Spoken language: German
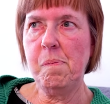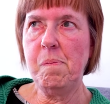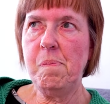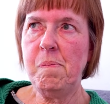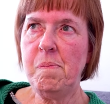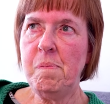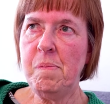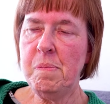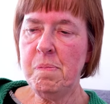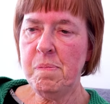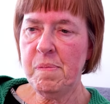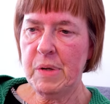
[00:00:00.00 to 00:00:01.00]

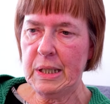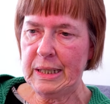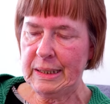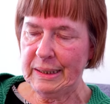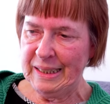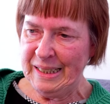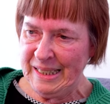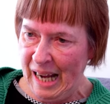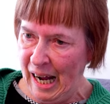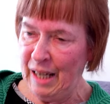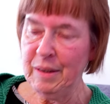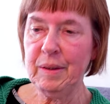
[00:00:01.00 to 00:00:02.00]
Mm,
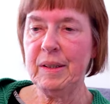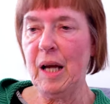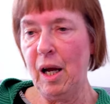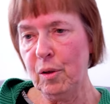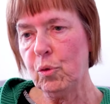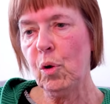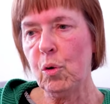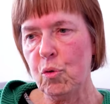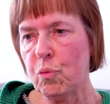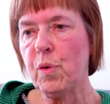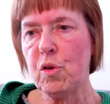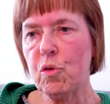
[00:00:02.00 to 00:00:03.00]
ja, ja, doch,
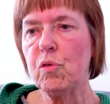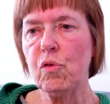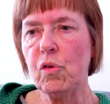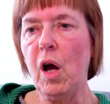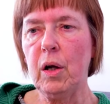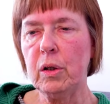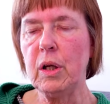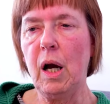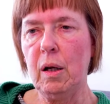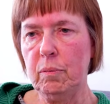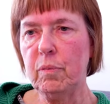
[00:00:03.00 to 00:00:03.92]
ich würde schon sagen, ja.